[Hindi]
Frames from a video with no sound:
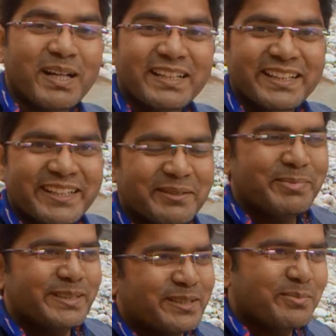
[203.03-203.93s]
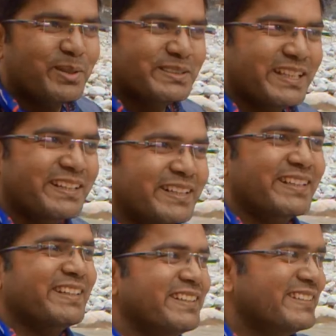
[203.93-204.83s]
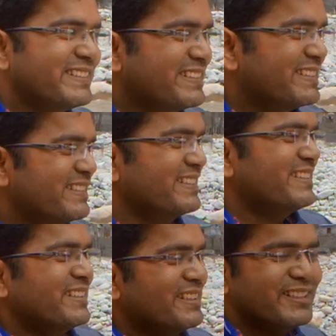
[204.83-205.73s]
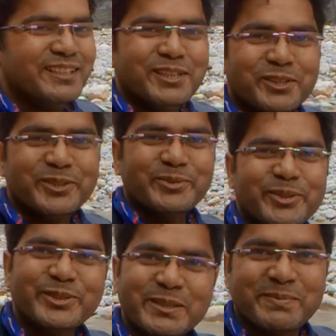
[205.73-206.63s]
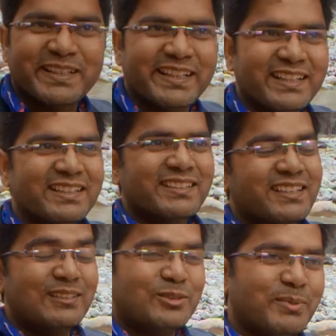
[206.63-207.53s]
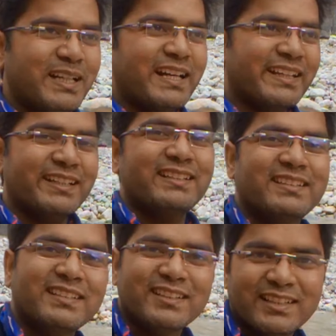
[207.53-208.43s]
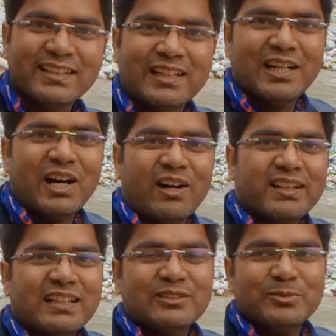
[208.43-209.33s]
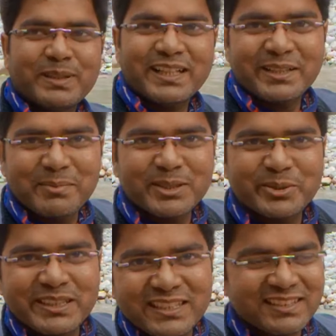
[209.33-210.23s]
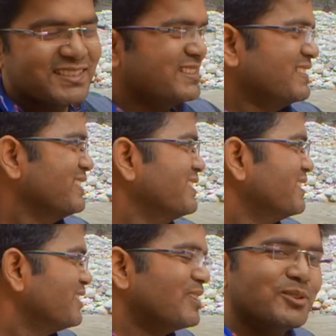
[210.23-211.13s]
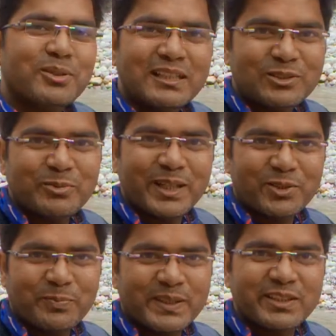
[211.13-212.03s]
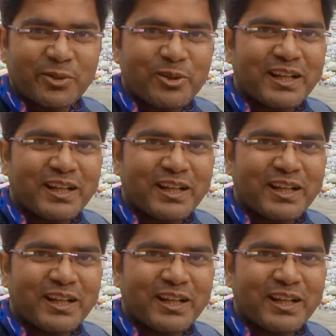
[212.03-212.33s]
पानी का टेम्परेचर बहुत ज़्यादा ठंडा है तो वो स्किप करेंगे कल सुबह आएंगे और कल सुबह अगर हिम्मत हुई तो कल सुबह एक डुबकी ज़रूर